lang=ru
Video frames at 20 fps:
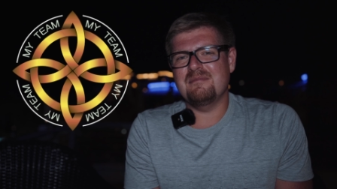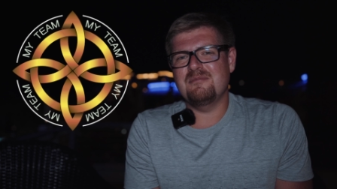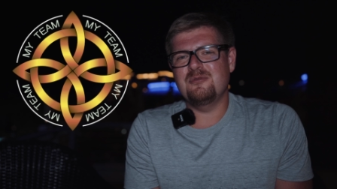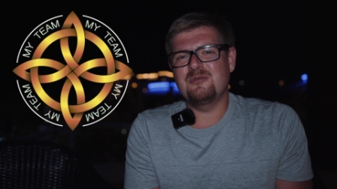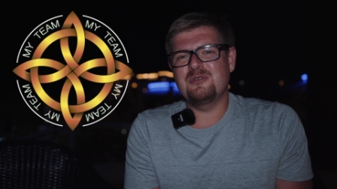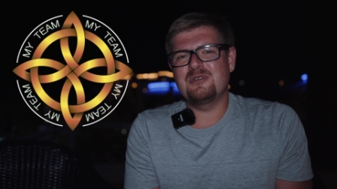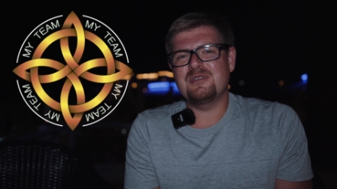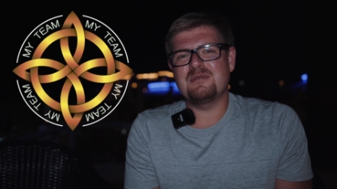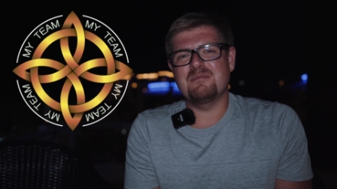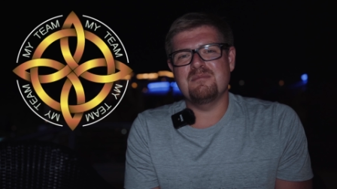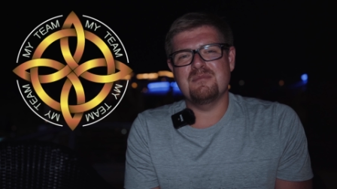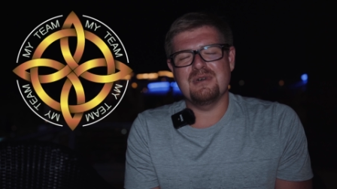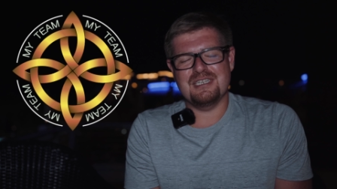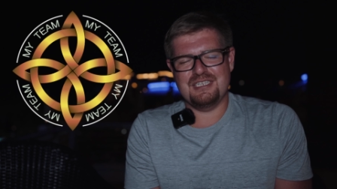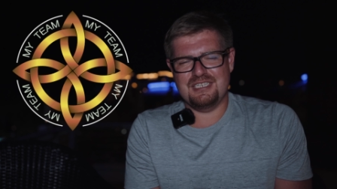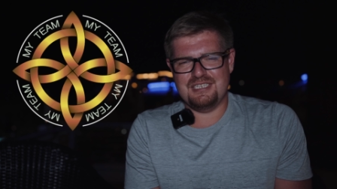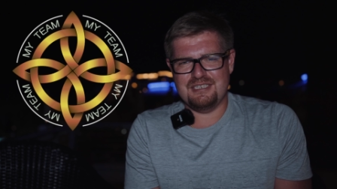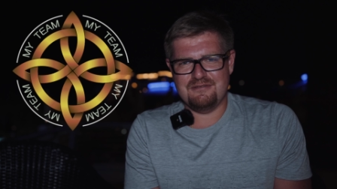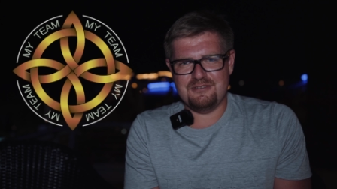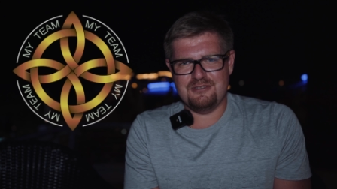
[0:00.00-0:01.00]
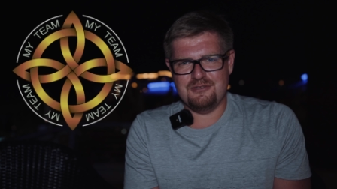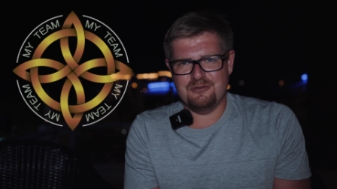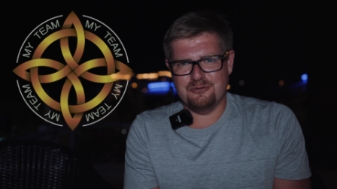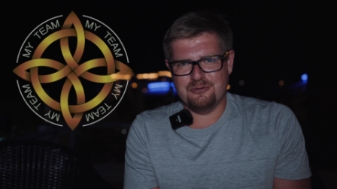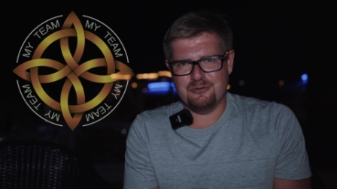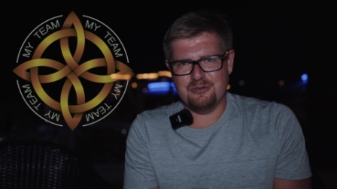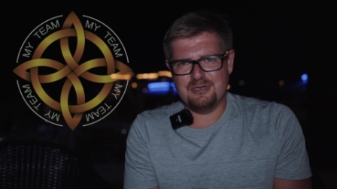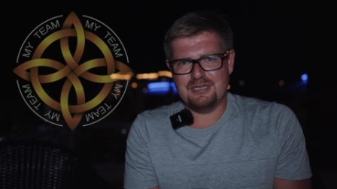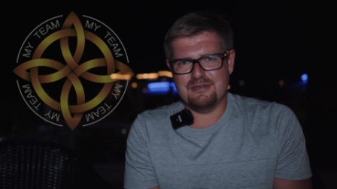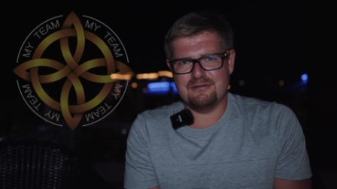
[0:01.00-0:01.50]
будет масса
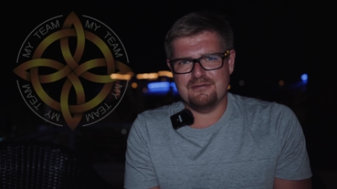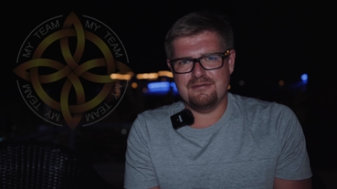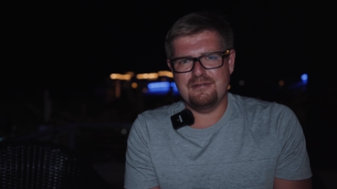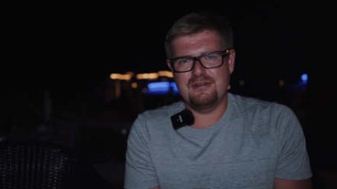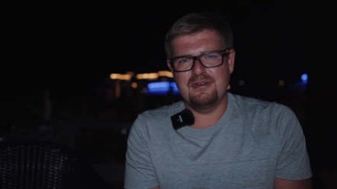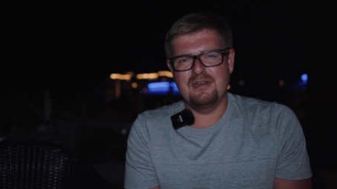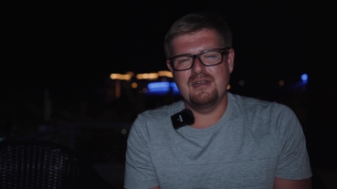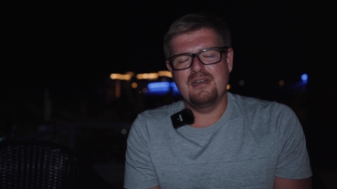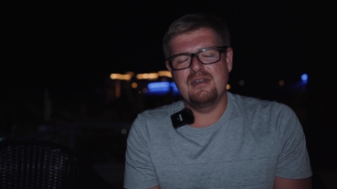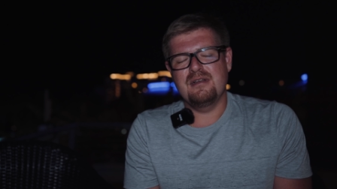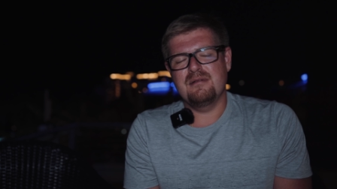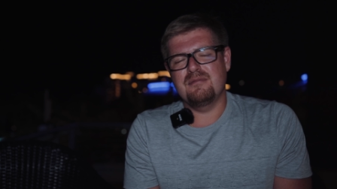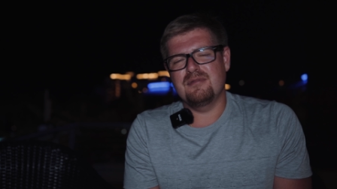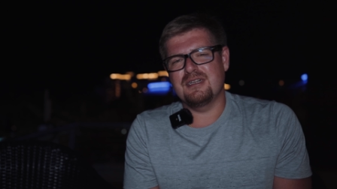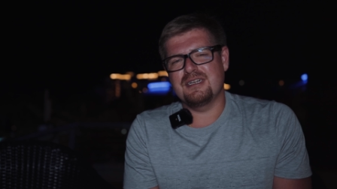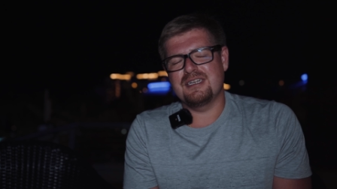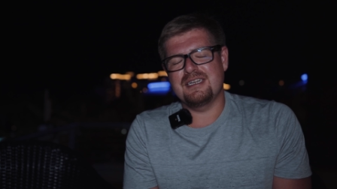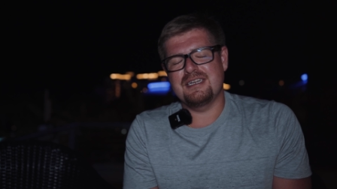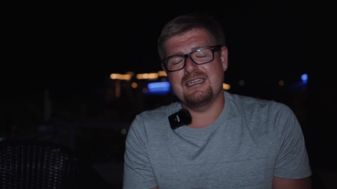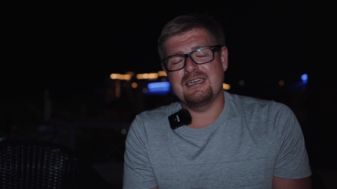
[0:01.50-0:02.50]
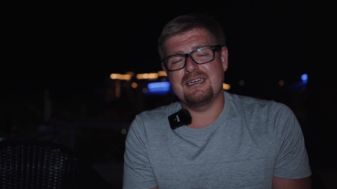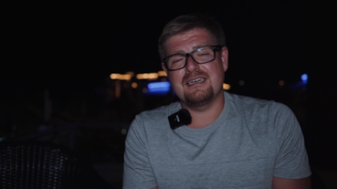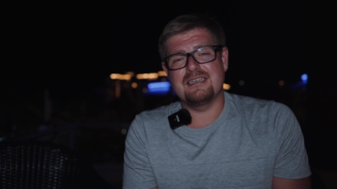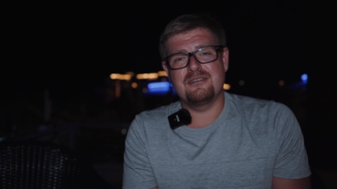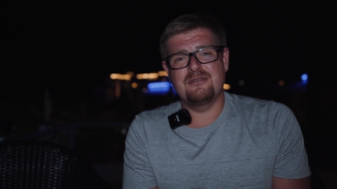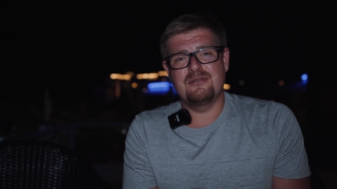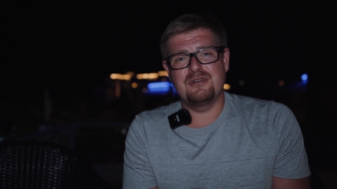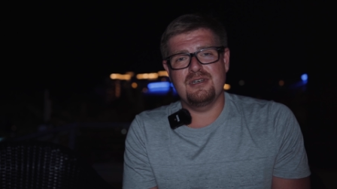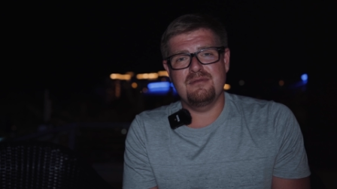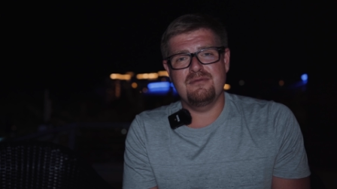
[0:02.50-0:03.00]
видеоуроков благодаря
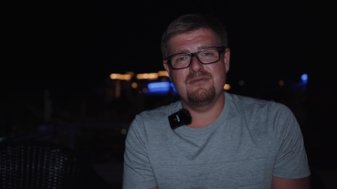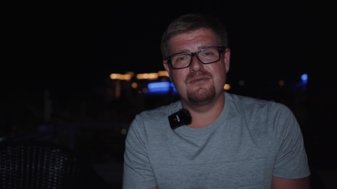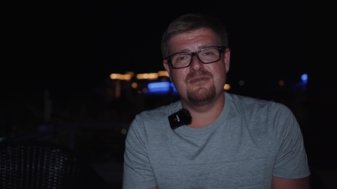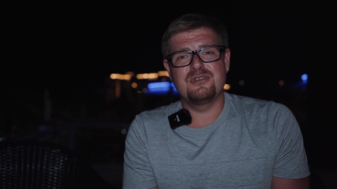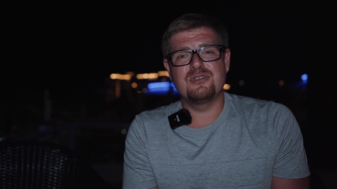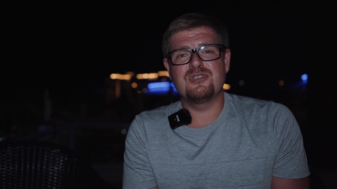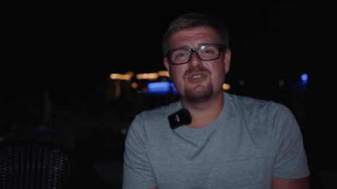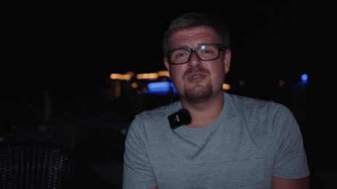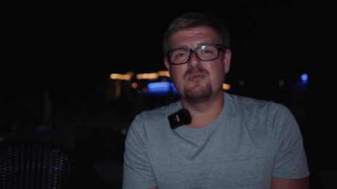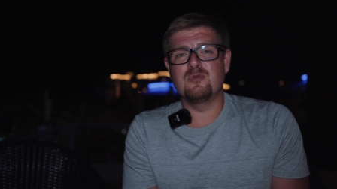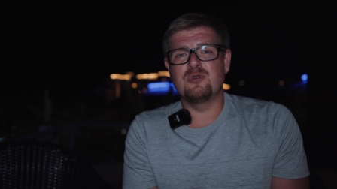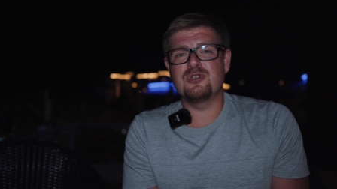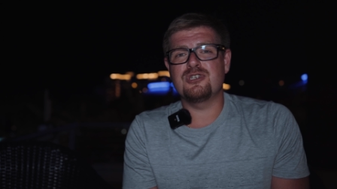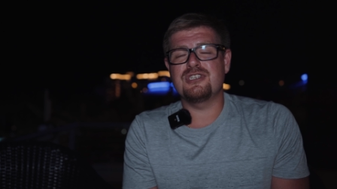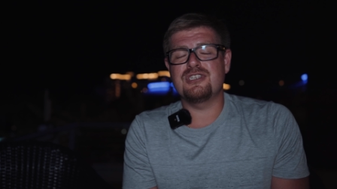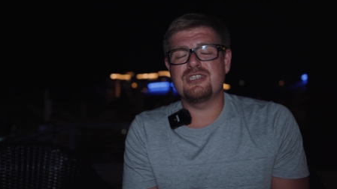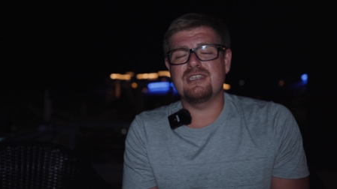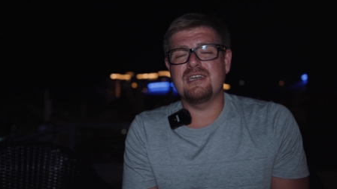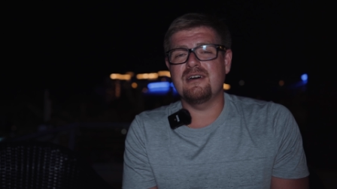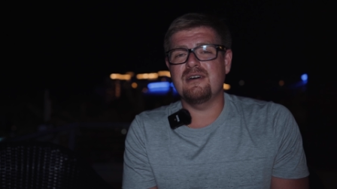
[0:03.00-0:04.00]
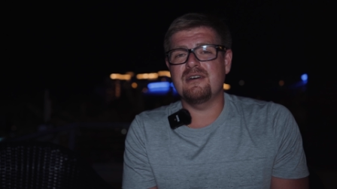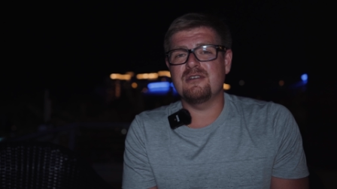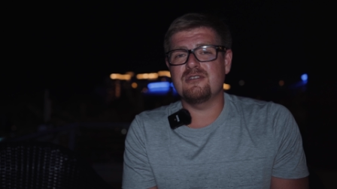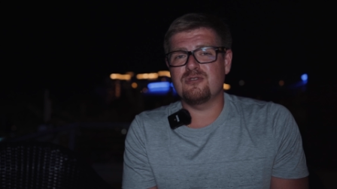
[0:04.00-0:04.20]
которым вы сможете